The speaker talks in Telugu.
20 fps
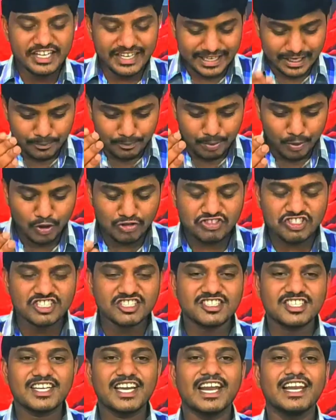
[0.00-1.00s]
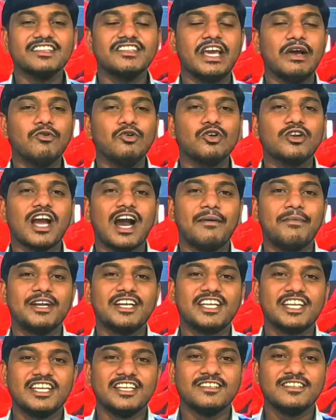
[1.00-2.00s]
నిన్ను పోషించగల దేవుడు
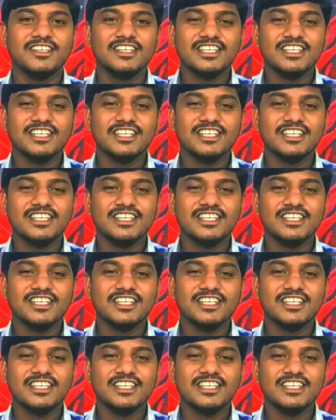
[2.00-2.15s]
కాబట్టి